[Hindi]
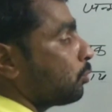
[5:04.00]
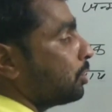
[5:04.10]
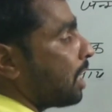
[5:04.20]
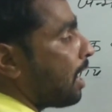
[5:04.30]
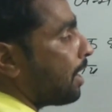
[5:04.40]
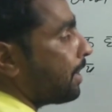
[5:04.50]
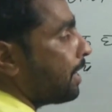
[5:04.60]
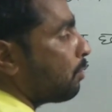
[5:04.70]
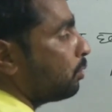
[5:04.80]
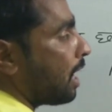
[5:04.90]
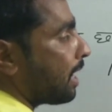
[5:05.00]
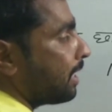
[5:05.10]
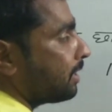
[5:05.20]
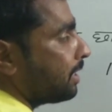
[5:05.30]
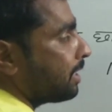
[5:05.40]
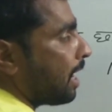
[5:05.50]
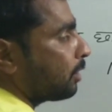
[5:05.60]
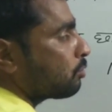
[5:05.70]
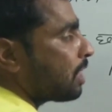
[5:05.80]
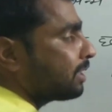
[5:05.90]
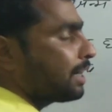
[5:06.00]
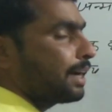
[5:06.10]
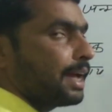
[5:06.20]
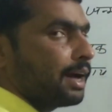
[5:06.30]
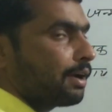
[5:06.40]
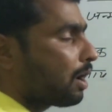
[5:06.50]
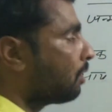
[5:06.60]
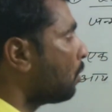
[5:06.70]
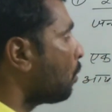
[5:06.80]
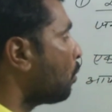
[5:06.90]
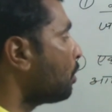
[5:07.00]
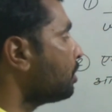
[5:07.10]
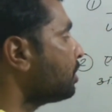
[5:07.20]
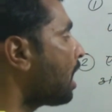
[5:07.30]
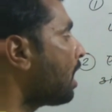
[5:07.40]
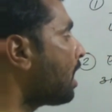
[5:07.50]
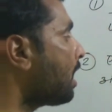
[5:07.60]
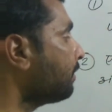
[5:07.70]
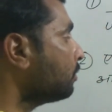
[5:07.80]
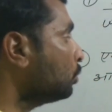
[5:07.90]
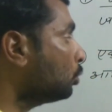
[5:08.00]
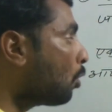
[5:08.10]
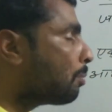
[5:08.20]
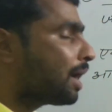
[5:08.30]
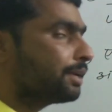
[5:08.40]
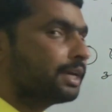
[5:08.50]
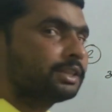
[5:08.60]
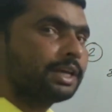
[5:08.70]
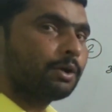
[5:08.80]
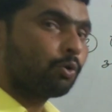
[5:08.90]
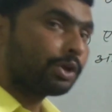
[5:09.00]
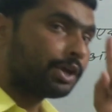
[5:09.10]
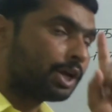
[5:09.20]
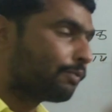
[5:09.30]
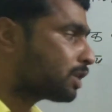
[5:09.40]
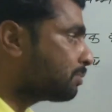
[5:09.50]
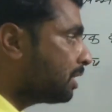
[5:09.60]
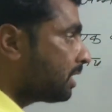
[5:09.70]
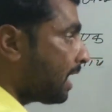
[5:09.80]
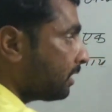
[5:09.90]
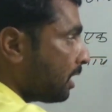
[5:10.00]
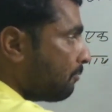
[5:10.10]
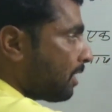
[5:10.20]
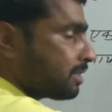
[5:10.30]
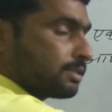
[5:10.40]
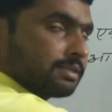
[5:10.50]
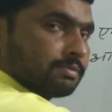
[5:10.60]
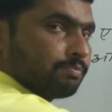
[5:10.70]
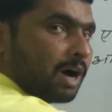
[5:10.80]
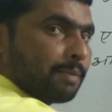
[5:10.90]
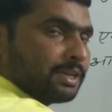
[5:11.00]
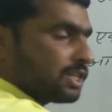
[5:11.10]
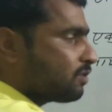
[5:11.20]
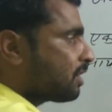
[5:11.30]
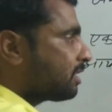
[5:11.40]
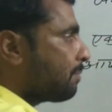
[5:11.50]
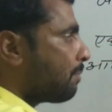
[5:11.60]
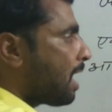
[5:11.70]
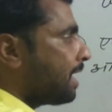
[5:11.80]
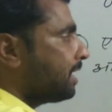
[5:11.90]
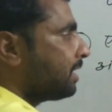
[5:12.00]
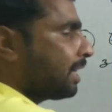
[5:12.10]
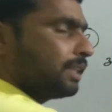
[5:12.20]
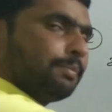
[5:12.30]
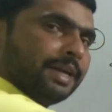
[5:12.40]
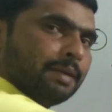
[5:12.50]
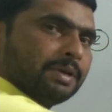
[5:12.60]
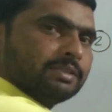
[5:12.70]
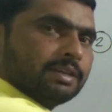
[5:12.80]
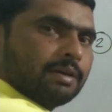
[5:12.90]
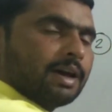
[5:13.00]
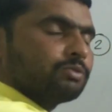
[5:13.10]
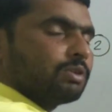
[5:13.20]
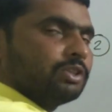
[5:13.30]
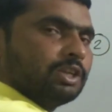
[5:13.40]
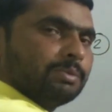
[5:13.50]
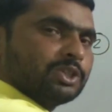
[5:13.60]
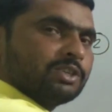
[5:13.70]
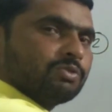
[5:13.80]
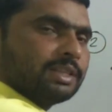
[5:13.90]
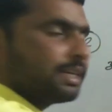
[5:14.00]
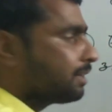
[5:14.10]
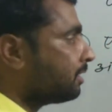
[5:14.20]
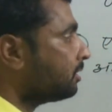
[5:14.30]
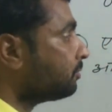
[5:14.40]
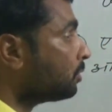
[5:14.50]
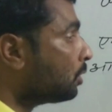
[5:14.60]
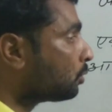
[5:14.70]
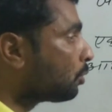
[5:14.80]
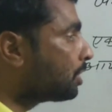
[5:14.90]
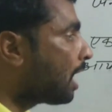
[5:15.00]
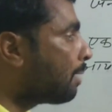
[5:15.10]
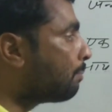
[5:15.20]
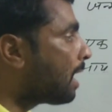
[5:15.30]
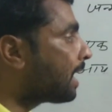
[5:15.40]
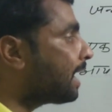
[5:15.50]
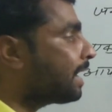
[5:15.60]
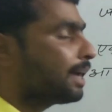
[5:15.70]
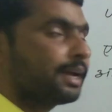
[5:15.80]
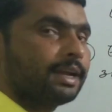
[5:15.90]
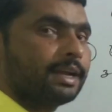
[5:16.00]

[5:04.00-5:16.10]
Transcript: तो यहां एक उधार लेते ही यहां तो सात रह गया और यहां दो माह ये थे और एक वर्ष में इधर आते ही वर्ष माह में चेंज हो जाते हैं माह इधर आते ही महीने में सॉरी दिन में चेंज हो जाते हैं तो यहां बारह